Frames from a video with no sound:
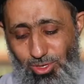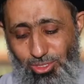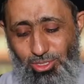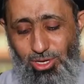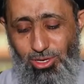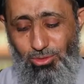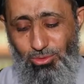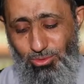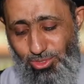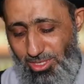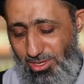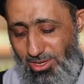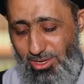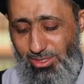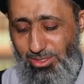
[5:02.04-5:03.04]
واشهدوا
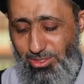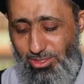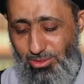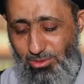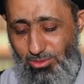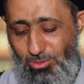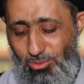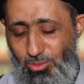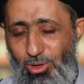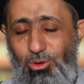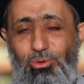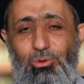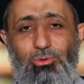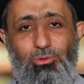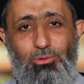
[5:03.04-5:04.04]
جنائزهم
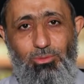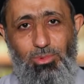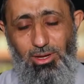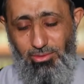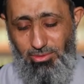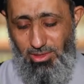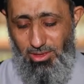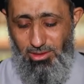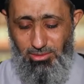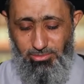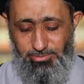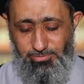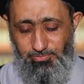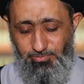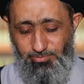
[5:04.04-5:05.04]
وعودوا
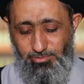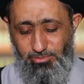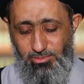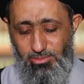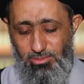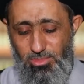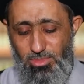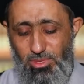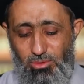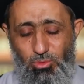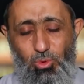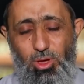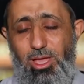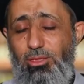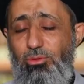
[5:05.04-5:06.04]
مرضاهم
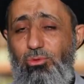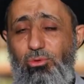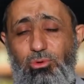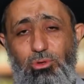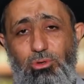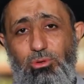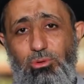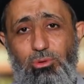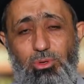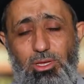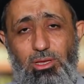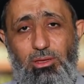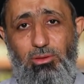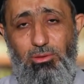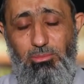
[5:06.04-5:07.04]
وأدوا
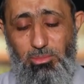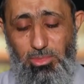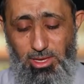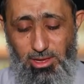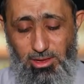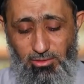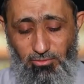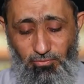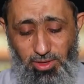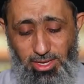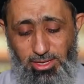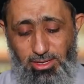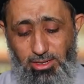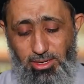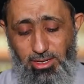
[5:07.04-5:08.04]
حقوقهم
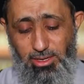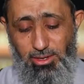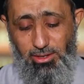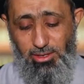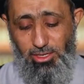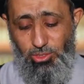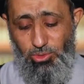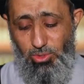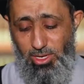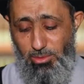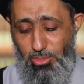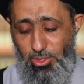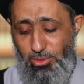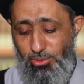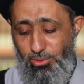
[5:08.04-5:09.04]
فإن الرجل
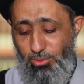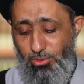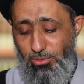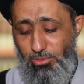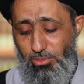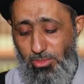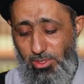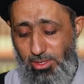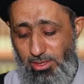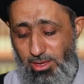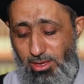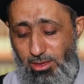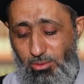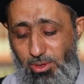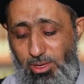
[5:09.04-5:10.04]
منكم
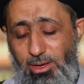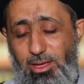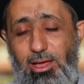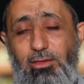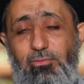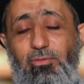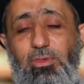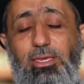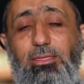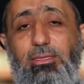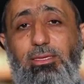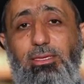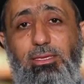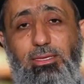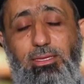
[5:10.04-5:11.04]
إذا ورع في
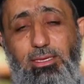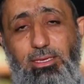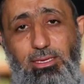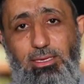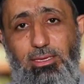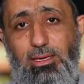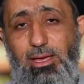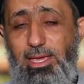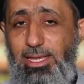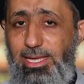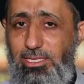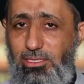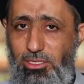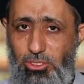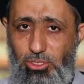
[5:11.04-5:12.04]
دينه هاي
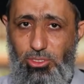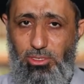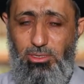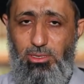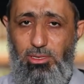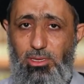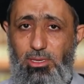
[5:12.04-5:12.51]
النتيجة